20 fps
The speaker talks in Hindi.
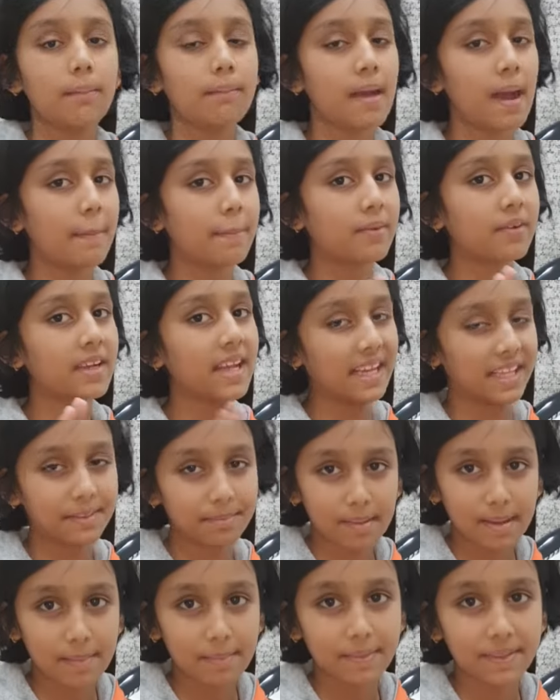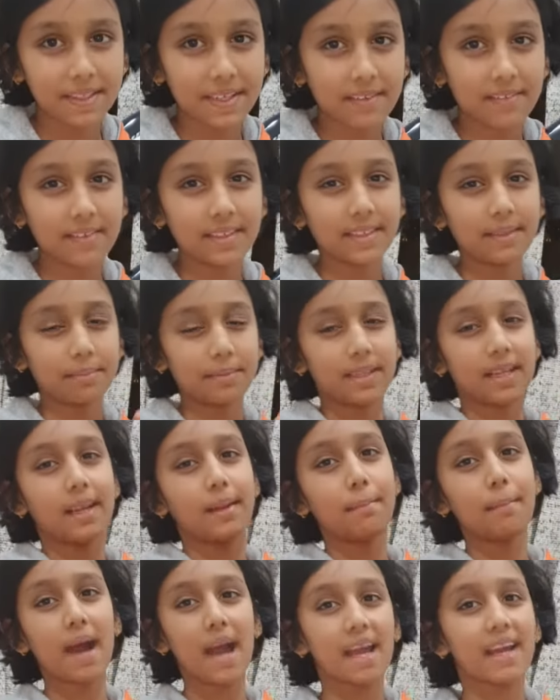मैं आपको नेक्स्ट पार्ट में सिखाऊंगी तब तक के
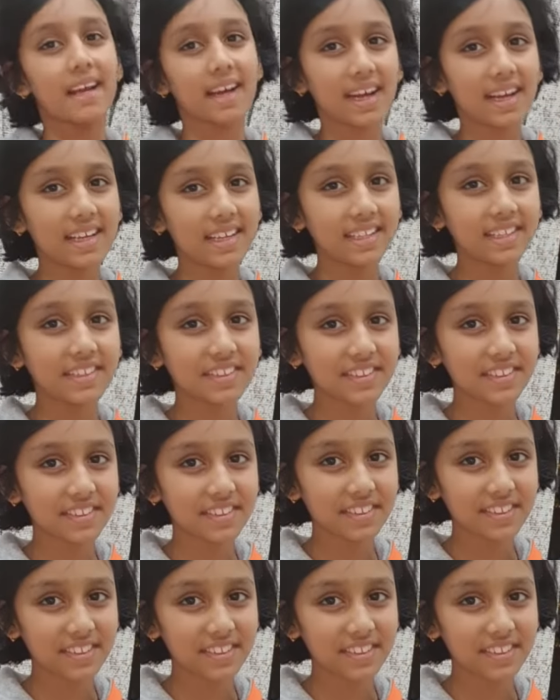लिए बाय गाइस